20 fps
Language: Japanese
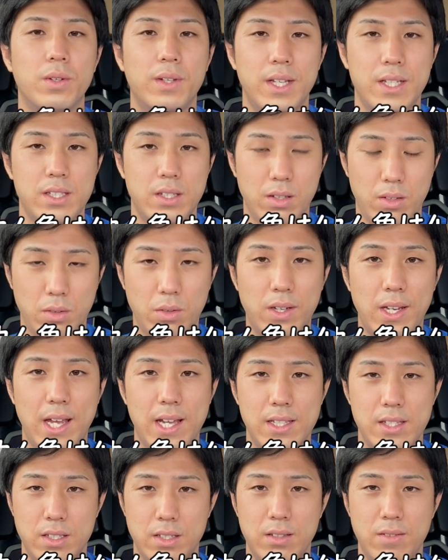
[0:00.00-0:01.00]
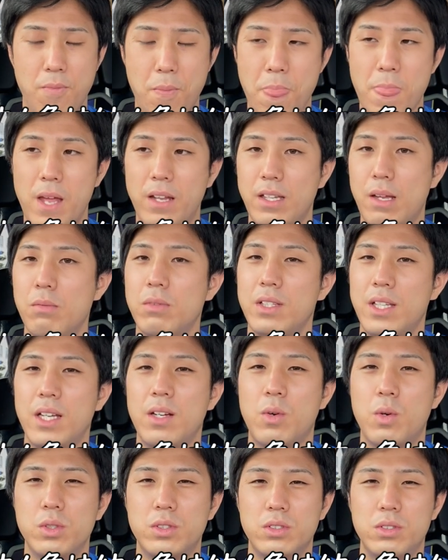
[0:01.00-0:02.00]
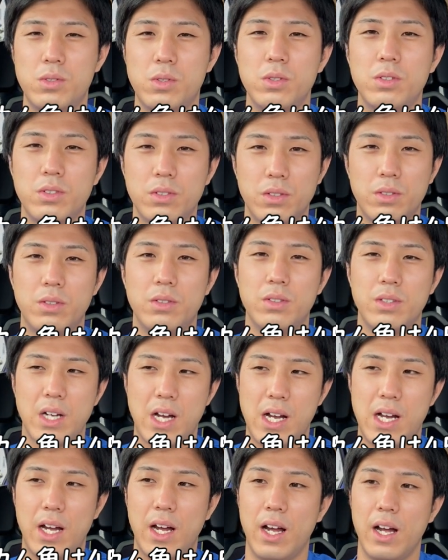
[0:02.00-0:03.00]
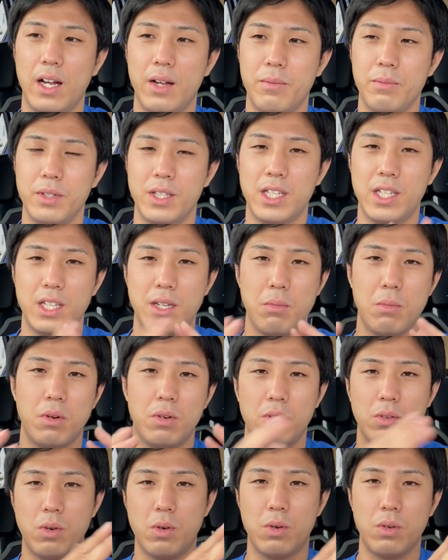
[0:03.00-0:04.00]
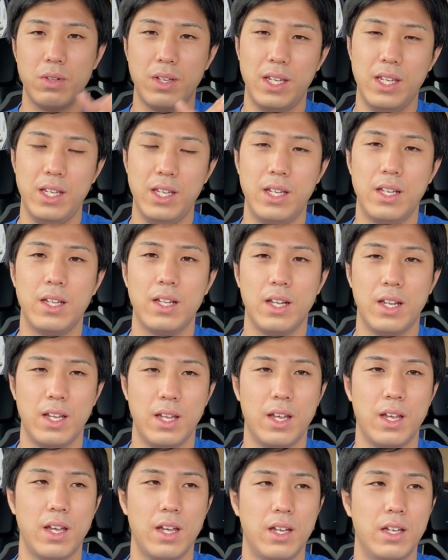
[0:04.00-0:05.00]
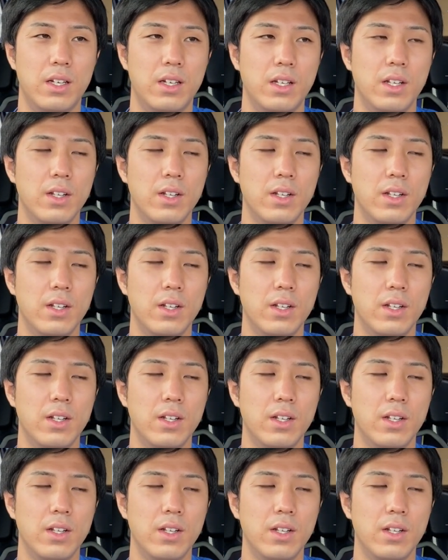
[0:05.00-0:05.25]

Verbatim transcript: 度です。とりあえず。多分ね、55度の方が、効きもこういいんで、